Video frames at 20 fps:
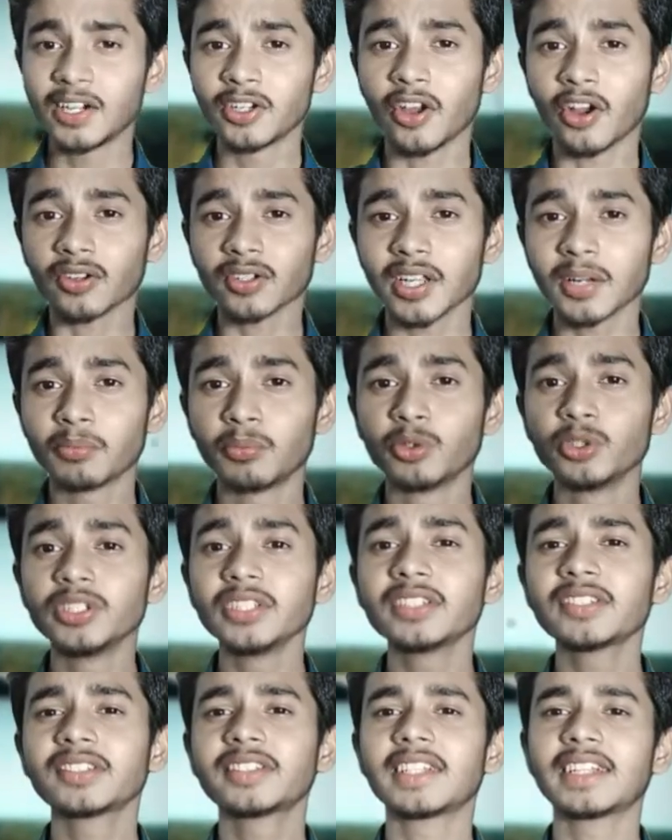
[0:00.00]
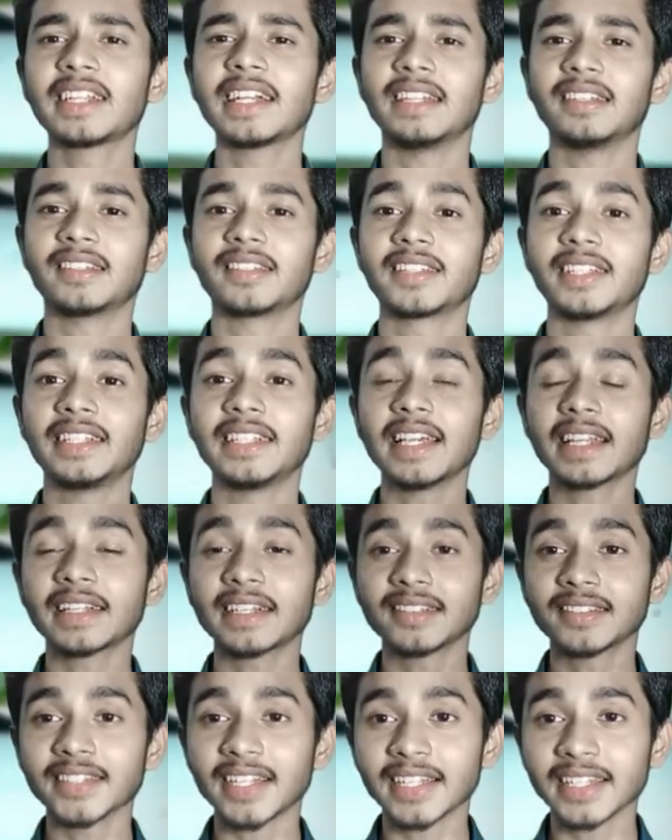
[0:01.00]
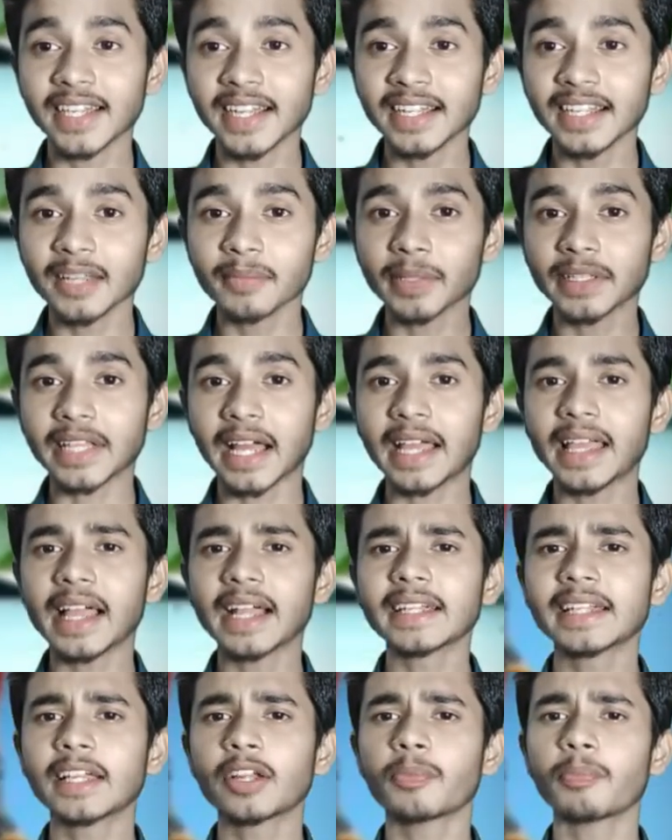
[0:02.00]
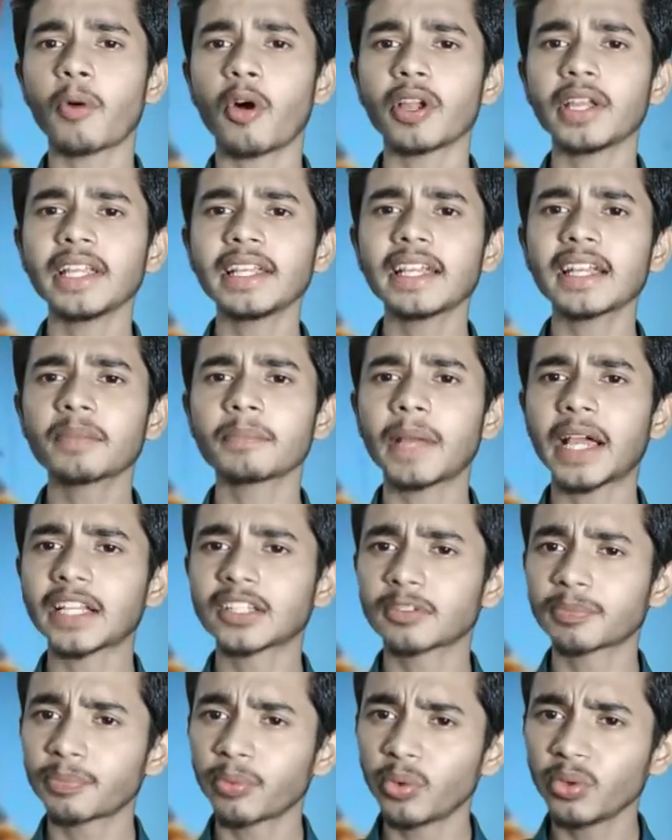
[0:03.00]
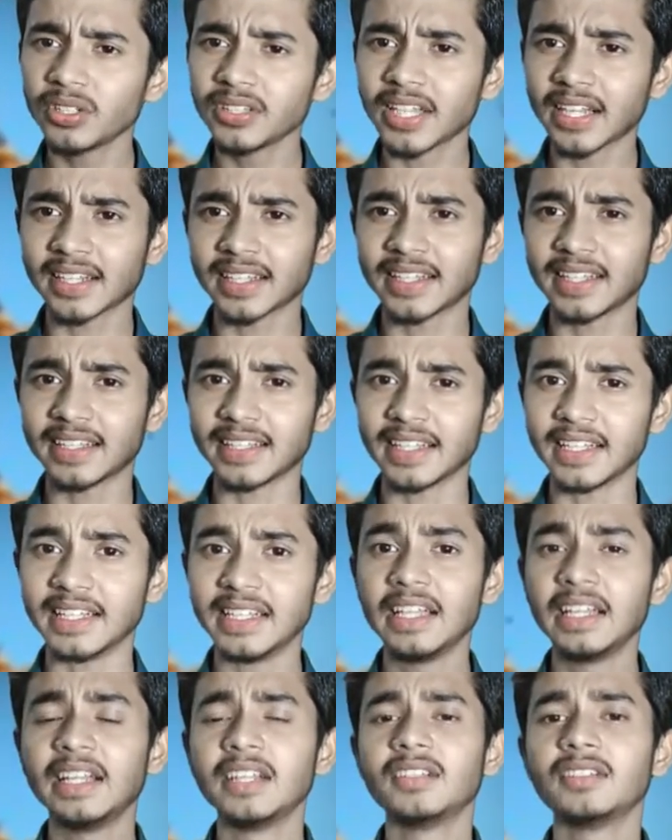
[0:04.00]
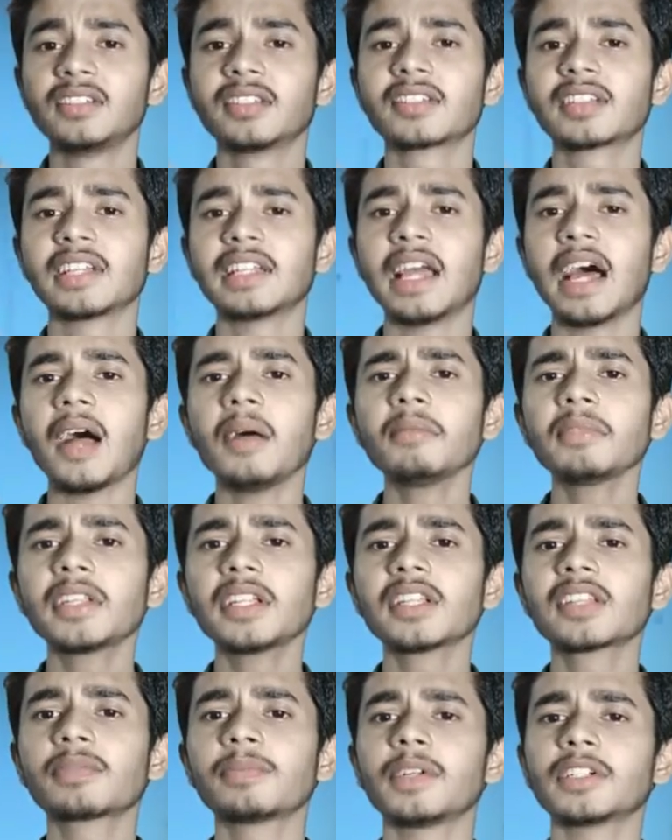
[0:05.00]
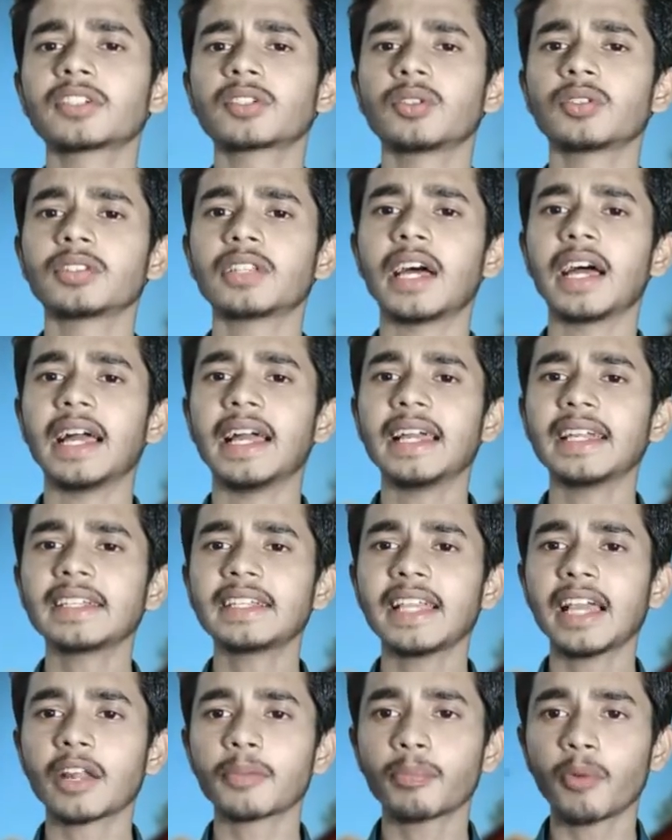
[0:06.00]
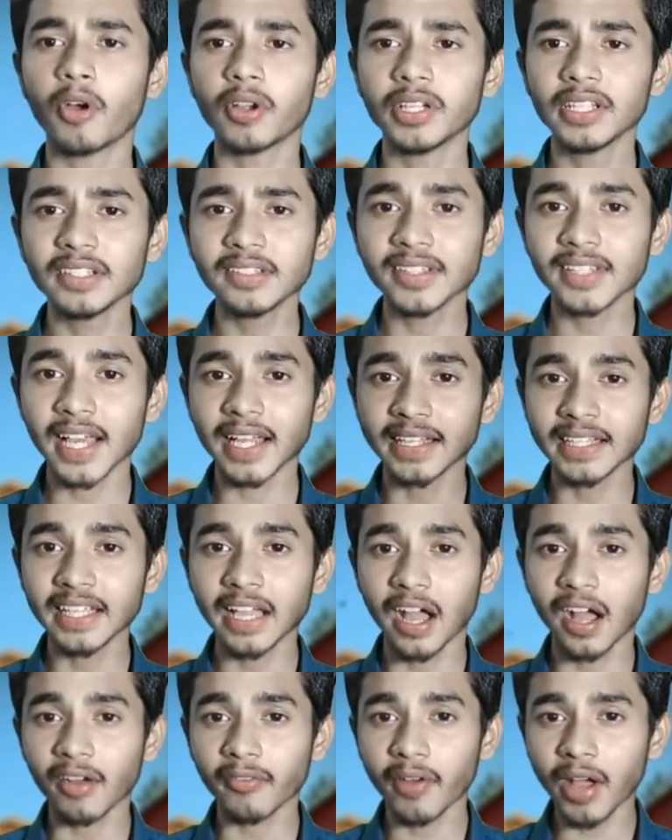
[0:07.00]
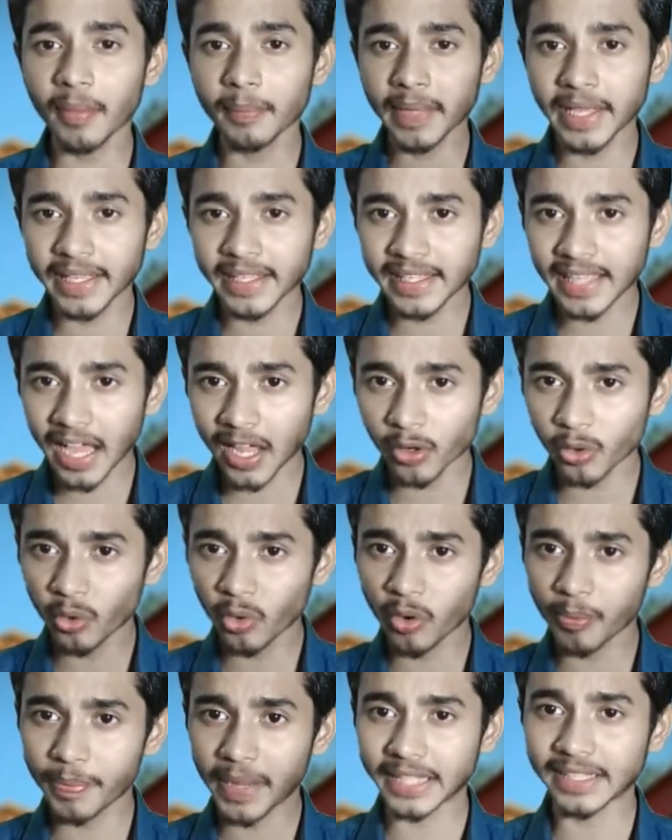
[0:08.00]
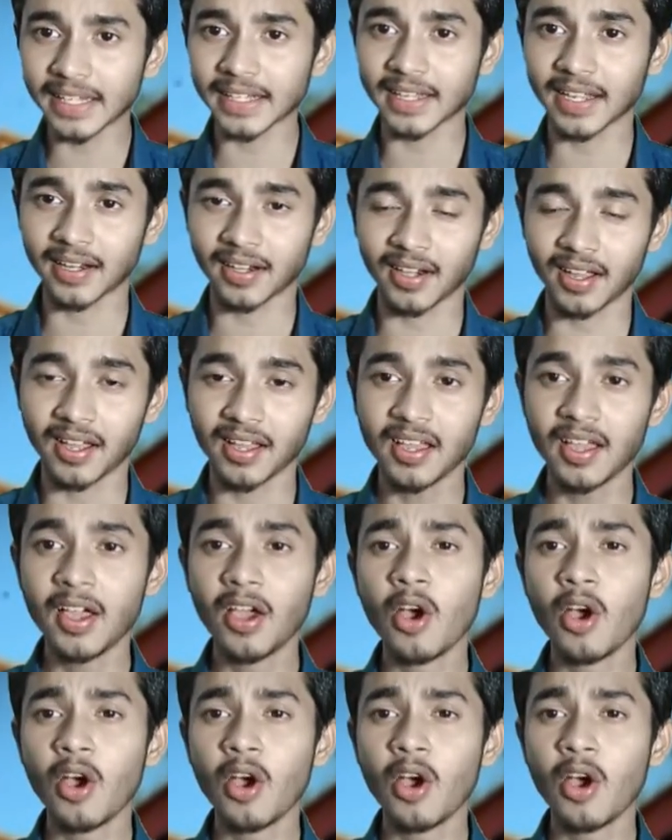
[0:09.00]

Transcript: डॉक्टर मुनीष सिंगल सीनियर कंसल्टेंट ने बताया कि एरोपोनिक एक महत्वपूर्ण तकनीक है जिसके नाम से स्पष्ट होता है कि एरोपोनिक्स यानी हवा में ही आलू को पैदा करना